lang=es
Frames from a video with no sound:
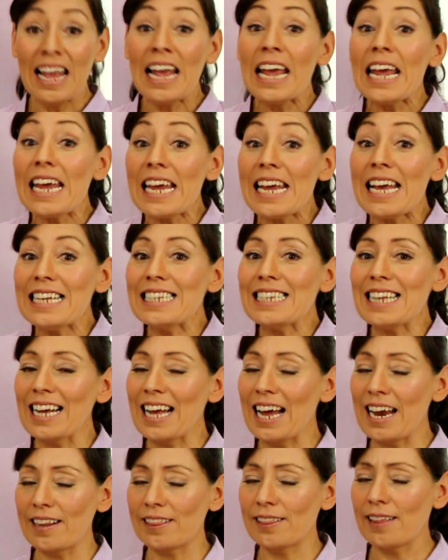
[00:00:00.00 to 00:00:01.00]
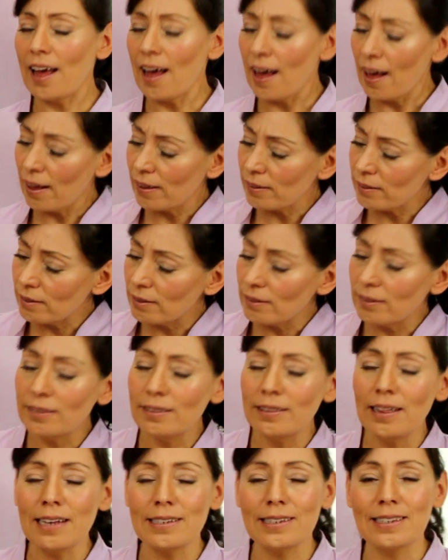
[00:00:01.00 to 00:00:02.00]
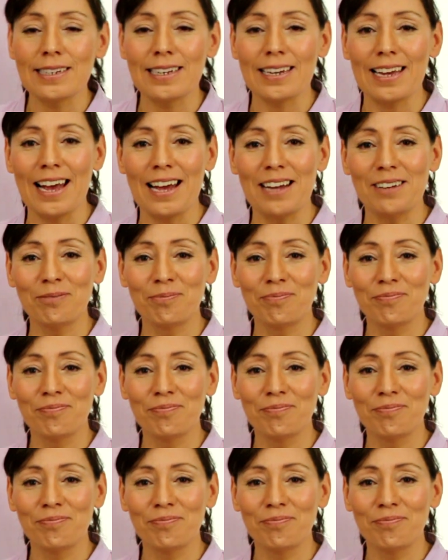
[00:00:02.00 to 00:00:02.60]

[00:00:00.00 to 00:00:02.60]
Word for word: Y esta carta decía,